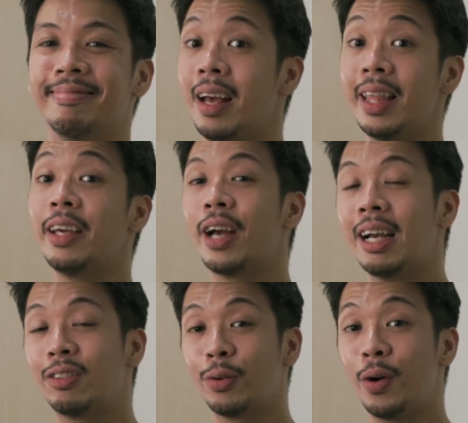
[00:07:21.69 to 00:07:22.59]
Thank you
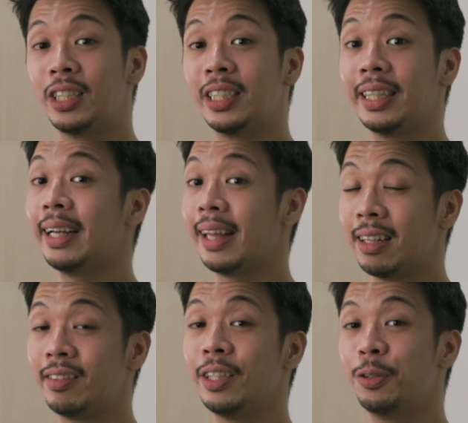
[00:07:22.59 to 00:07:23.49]
guys for watching and
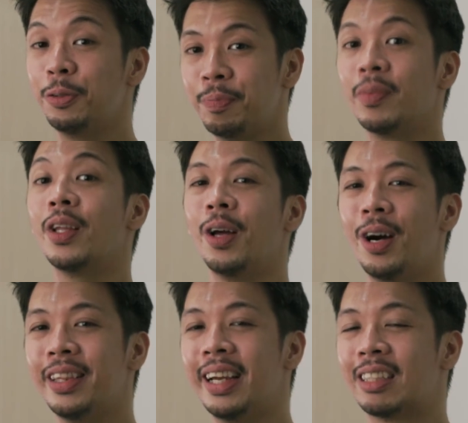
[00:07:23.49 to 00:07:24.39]
I'll see you
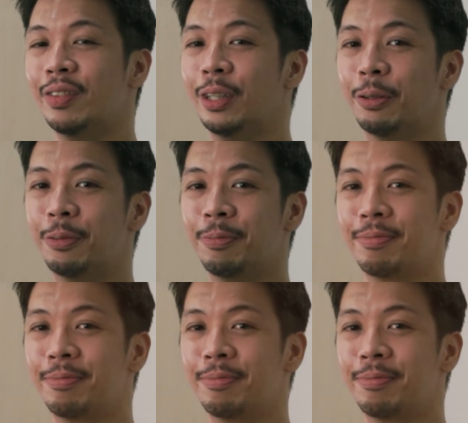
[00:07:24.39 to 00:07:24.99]
on the next video.